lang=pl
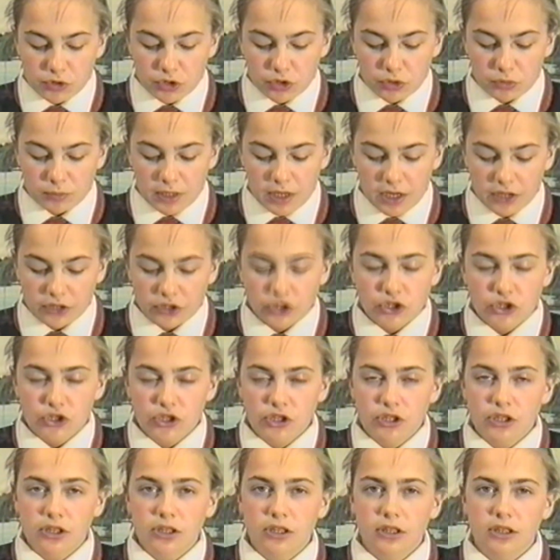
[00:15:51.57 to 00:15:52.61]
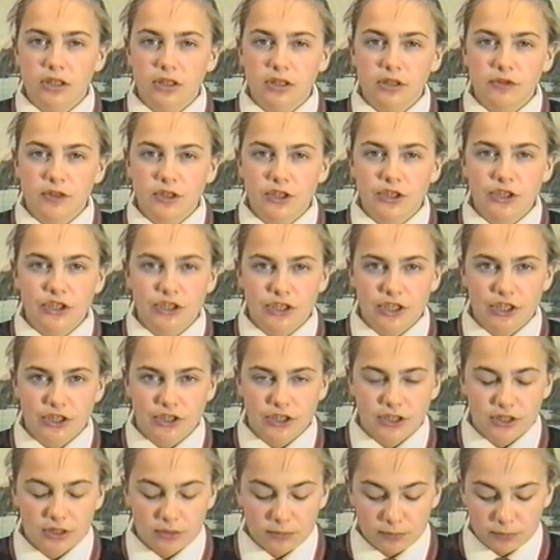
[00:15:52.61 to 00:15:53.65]
szkół mechanicznych
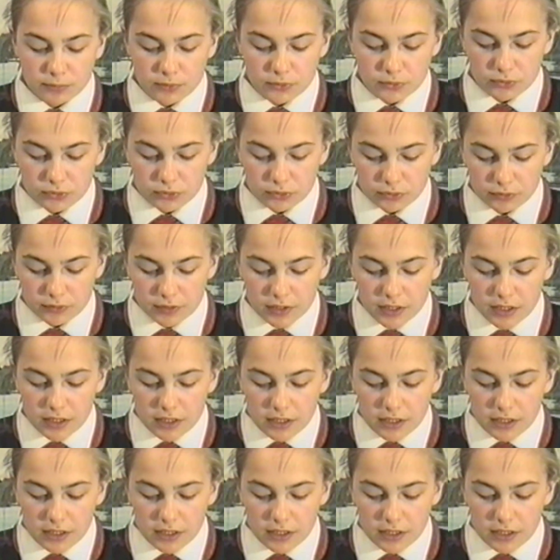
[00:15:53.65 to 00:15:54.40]
27 punktów.